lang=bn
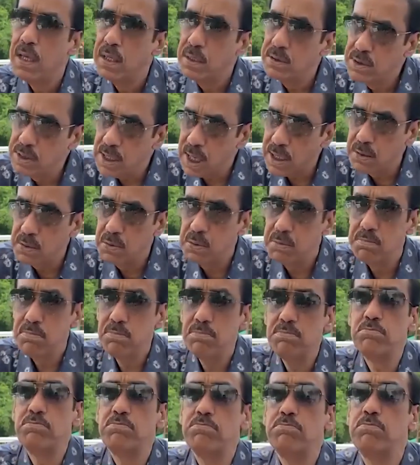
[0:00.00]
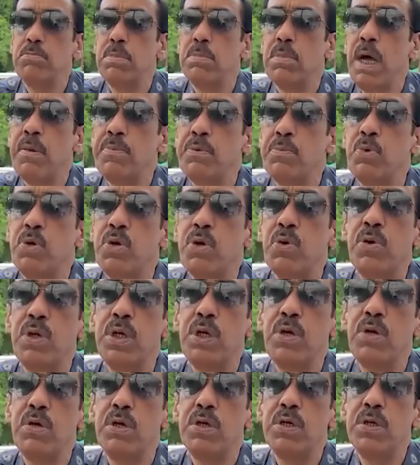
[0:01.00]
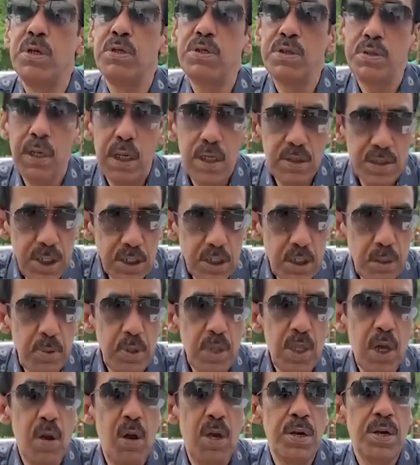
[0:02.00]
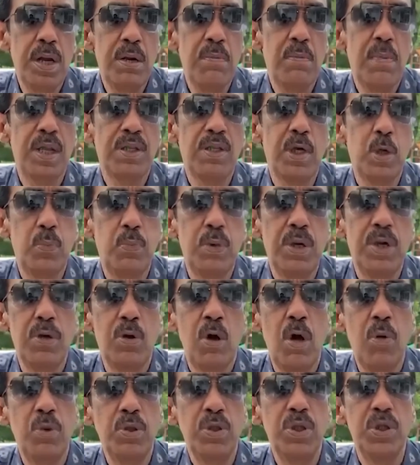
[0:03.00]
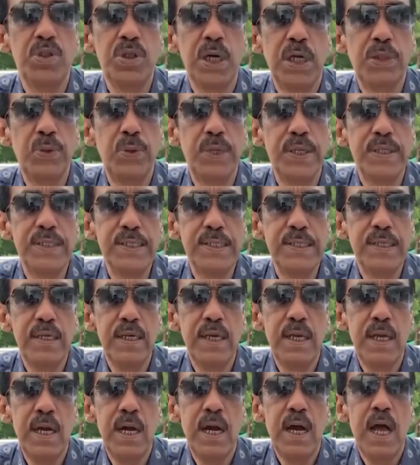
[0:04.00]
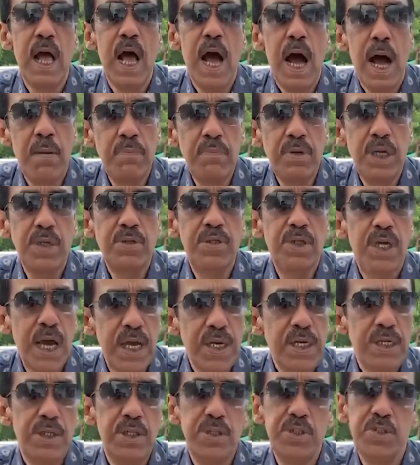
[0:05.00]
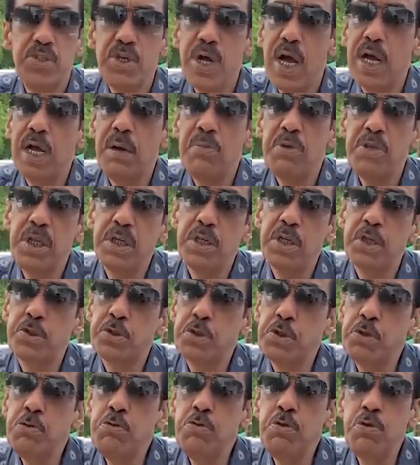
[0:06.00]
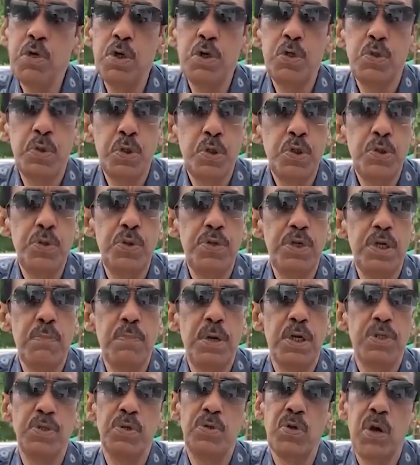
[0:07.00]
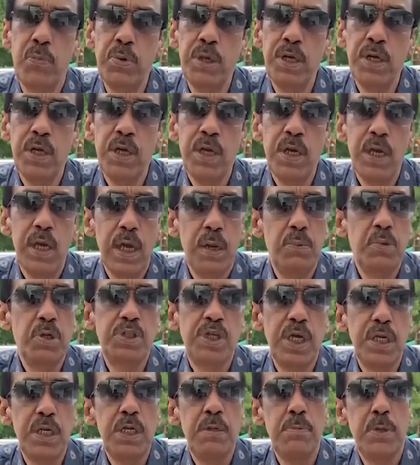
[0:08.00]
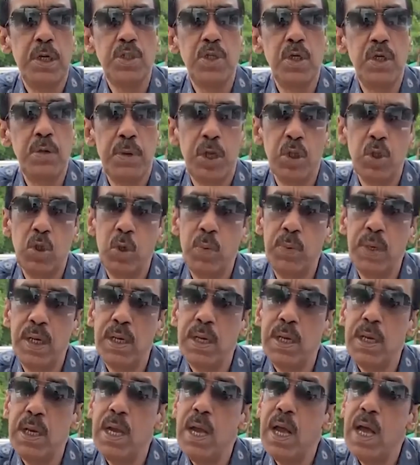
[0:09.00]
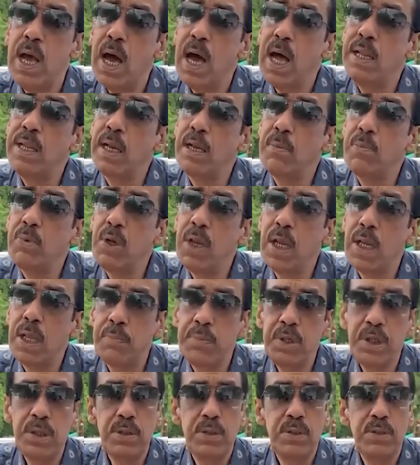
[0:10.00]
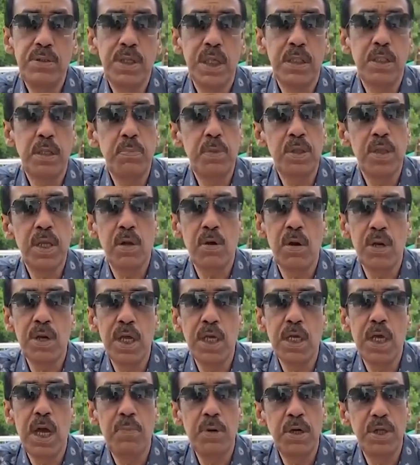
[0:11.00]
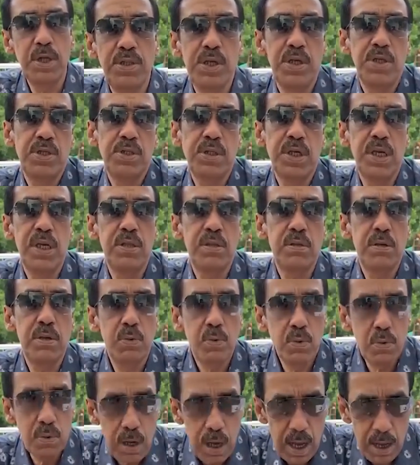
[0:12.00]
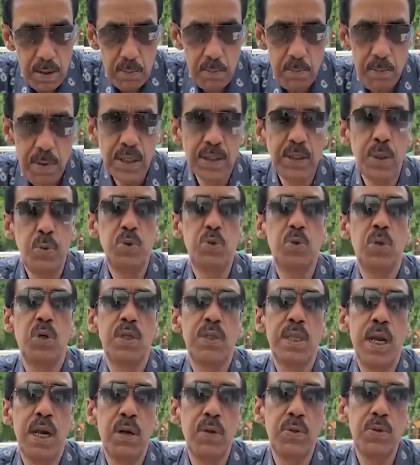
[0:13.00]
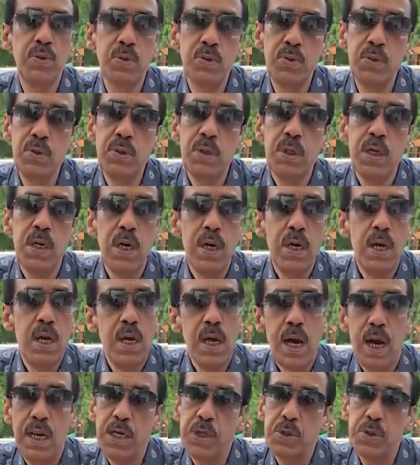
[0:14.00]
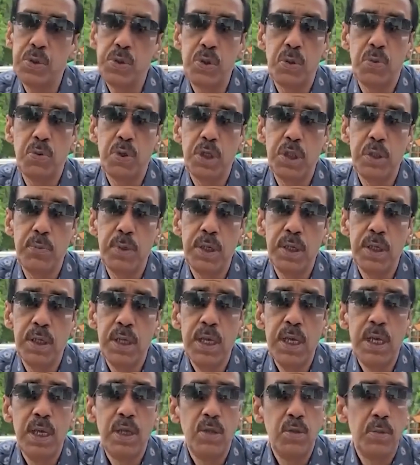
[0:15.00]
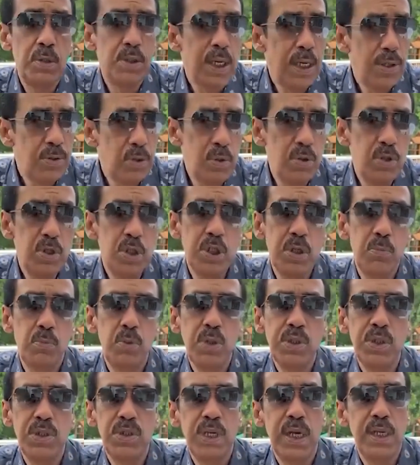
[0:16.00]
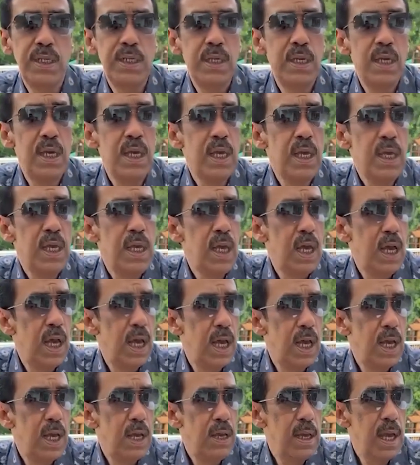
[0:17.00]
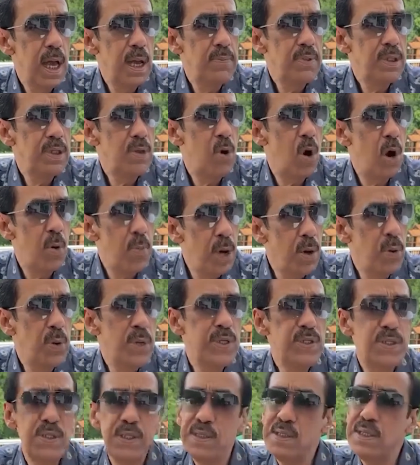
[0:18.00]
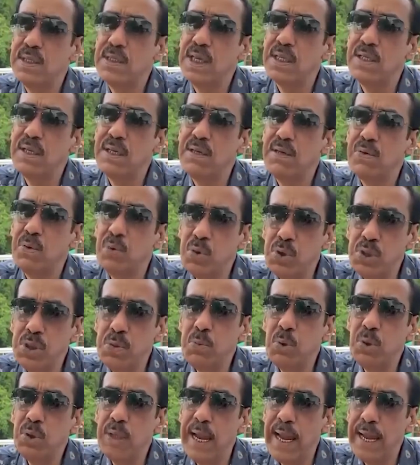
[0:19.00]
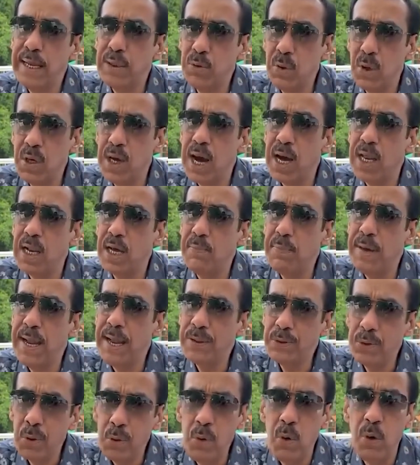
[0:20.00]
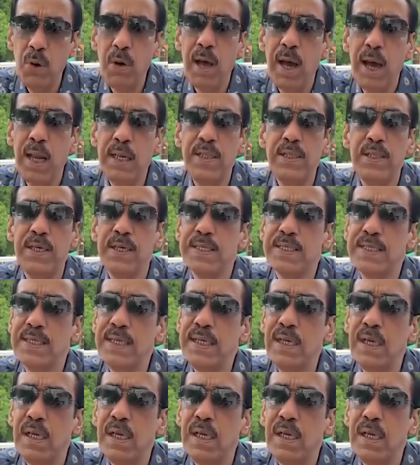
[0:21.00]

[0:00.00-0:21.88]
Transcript: যার আমি মনে করি জাতির পিতা কন্যার মাথার উপরে রহমতের চাদর আছে আমরা চাই যে আগামীতে একটা সুন্দর সুষ্ঠু নির্বাচন হবে এবং সেই নির্বাচনের মাধ্যমে আল্লাহ রাবুল আলমিন জাতিপিতার কন্যাকে আবার দেশকে মাথা উঁচু করে দাঁড়ানোর জন্য আল্লাহ সুযোগ করে দিবেন তবে তাদের উদ্দেশ্যে বলতে চাই আমি অবাক হয়েছি যে তাদের রুচিবোধ এত খারাপ এত নোংরা গালি দিয়েছে